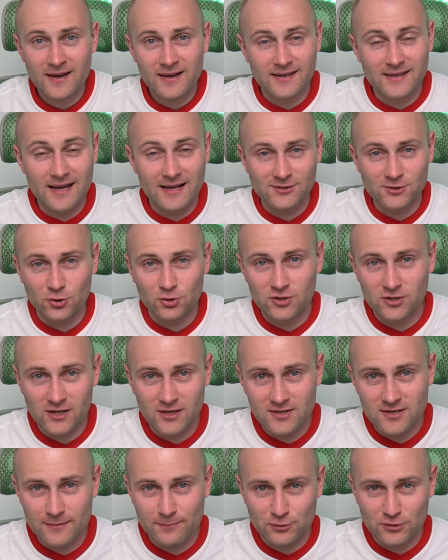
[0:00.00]
Ja
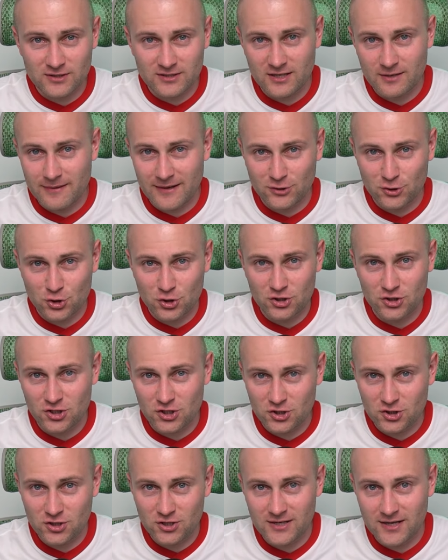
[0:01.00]
codziennie przez chyba
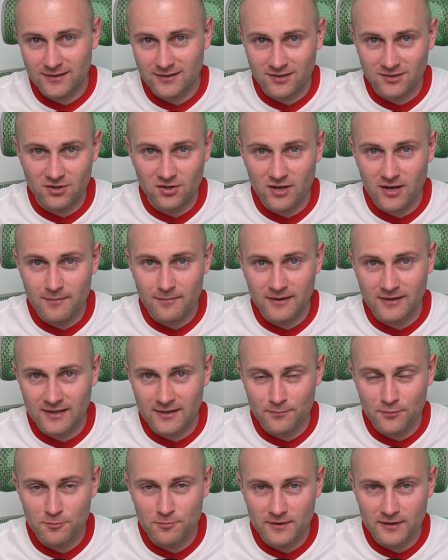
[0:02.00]
31 dni będę
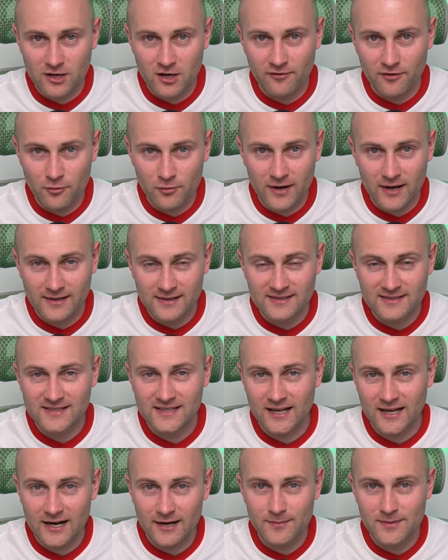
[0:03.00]
publikował na
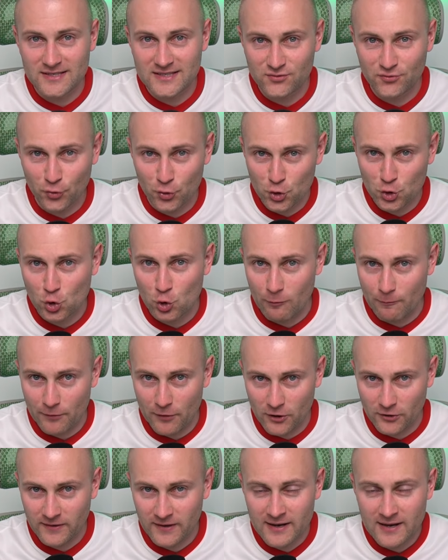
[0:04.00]
Instagramie swój
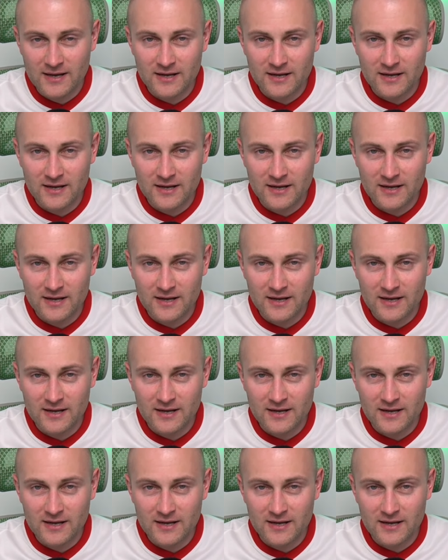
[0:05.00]
kupon,